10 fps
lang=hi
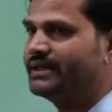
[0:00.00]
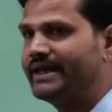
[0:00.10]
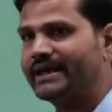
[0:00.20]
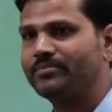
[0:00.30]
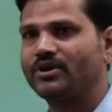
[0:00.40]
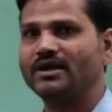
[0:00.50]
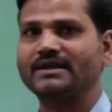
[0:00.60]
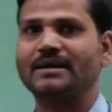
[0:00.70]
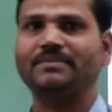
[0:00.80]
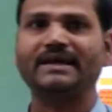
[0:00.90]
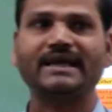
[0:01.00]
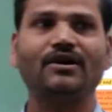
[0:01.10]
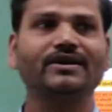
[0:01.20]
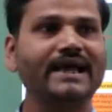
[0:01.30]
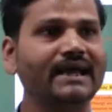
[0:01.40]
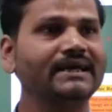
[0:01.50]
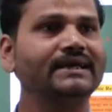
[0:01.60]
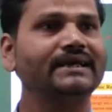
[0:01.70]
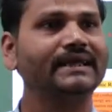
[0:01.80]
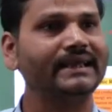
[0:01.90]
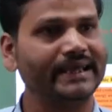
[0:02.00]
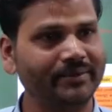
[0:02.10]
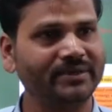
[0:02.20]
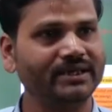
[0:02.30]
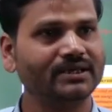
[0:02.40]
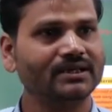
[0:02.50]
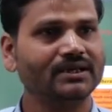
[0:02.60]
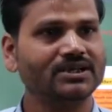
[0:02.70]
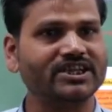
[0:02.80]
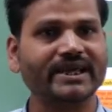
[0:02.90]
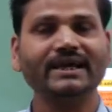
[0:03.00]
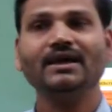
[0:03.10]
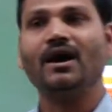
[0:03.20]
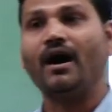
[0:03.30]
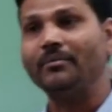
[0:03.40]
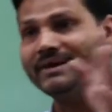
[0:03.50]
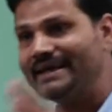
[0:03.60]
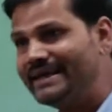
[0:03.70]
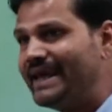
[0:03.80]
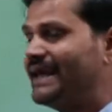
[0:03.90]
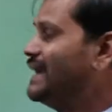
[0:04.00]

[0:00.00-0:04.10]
ये एक प्रोडक्ट आपका क्या हो गया ए बी ठीक है अब ये